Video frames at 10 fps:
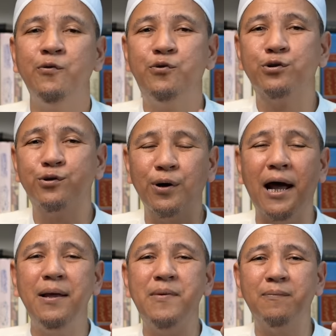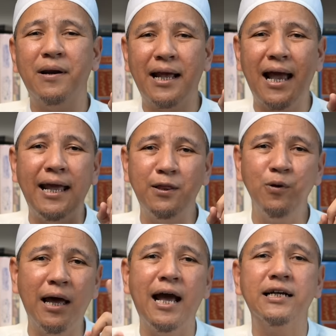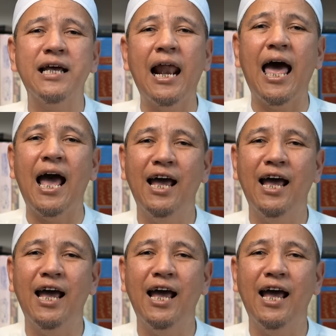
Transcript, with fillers: Justru kalimat mereka itulah yang salah.